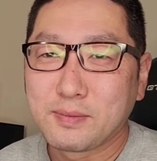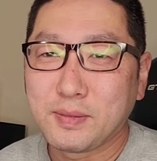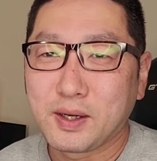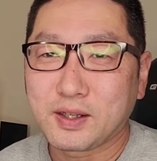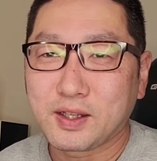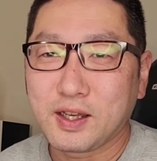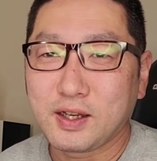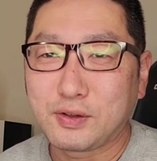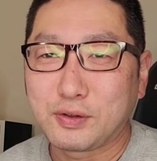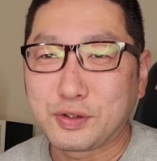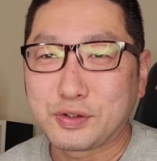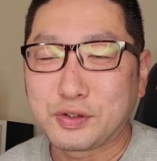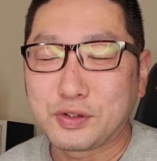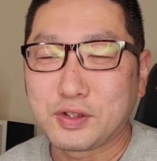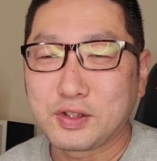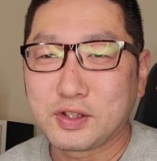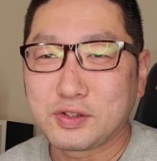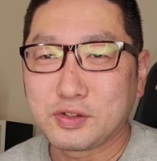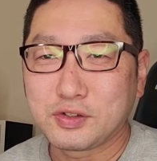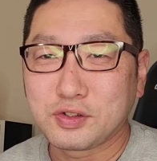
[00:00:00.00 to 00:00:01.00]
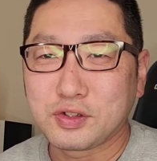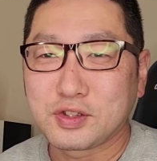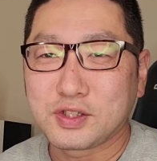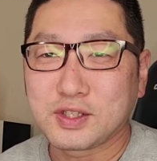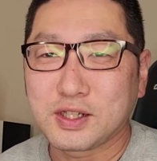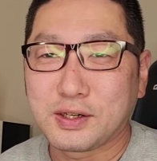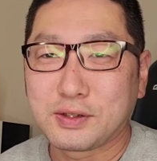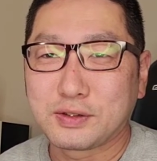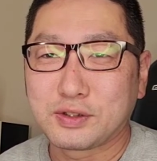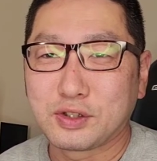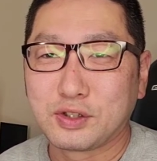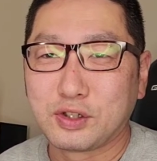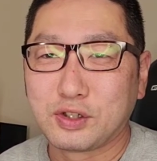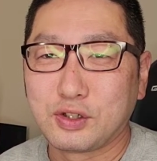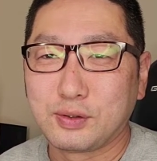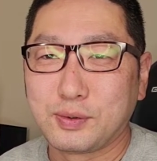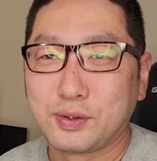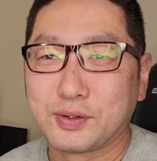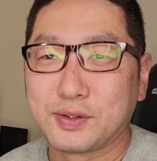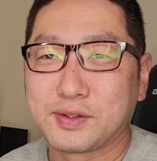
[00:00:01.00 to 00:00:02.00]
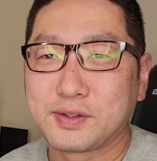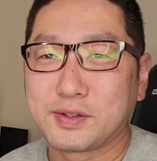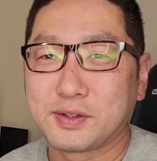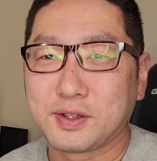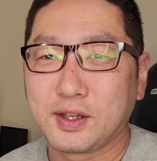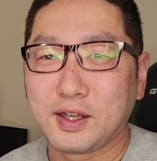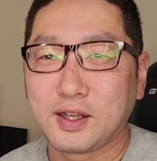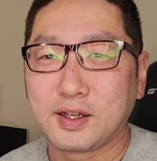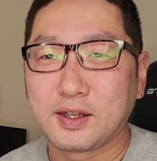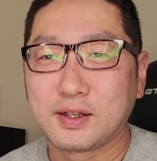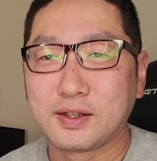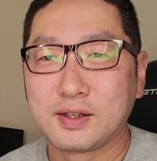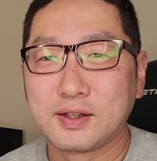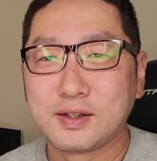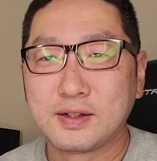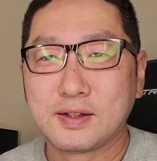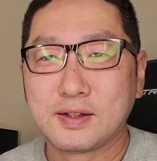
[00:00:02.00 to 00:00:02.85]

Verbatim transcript: まあ、結構人によってちょっと違うと思うんですよね。